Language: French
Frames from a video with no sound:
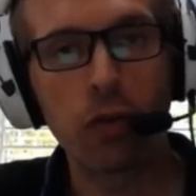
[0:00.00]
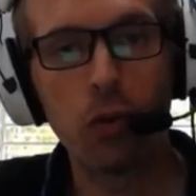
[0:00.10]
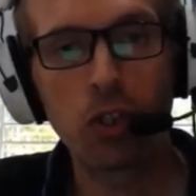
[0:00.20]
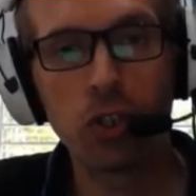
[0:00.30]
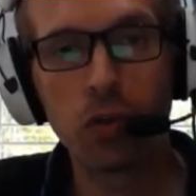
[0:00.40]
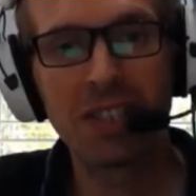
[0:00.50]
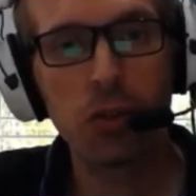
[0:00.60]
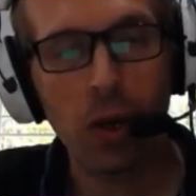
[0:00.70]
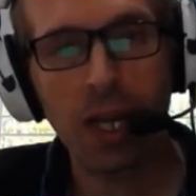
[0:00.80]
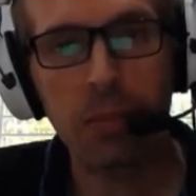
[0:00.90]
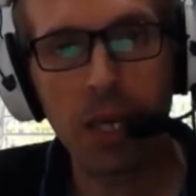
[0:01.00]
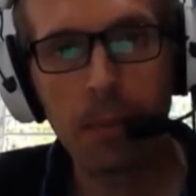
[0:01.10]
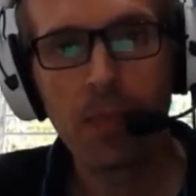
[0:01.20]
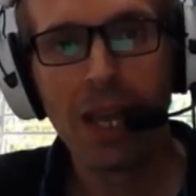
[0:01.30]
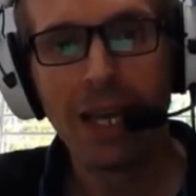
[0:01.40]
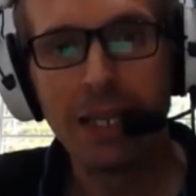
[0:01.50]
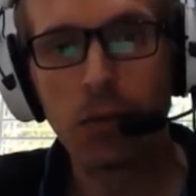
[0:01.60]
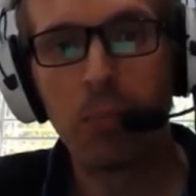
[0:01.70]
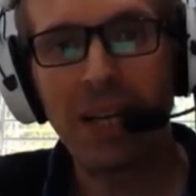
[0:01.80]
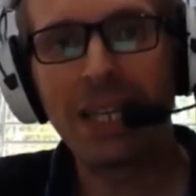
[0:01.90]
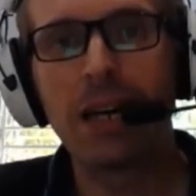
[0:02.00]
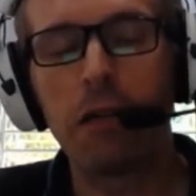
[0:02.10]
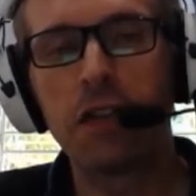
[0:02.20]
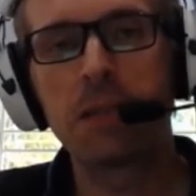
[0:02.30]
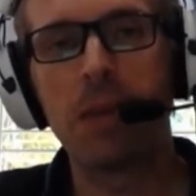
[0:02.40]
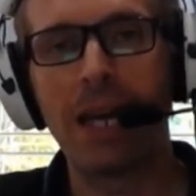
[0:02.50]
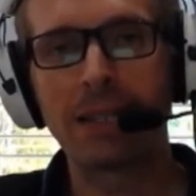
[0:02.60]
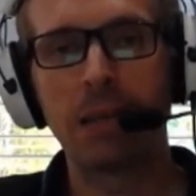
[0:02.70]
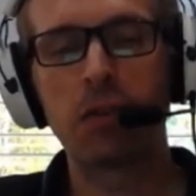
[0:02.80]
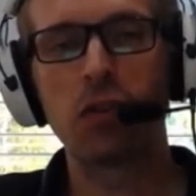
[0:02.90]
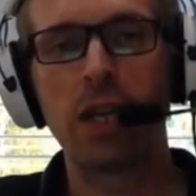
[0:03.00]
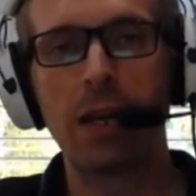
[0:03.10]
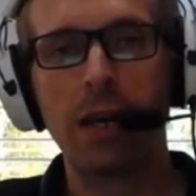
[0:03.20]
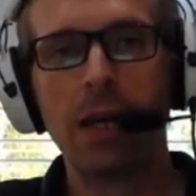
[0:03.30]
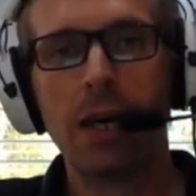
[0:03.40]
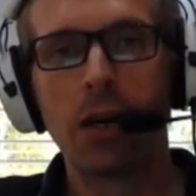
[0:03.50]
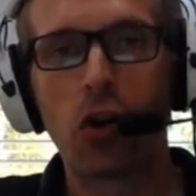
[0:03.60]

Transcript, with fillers: que tu as trouvé originaux, si tu regardes bien, ils ne sont pas des graphismes exceptionnels.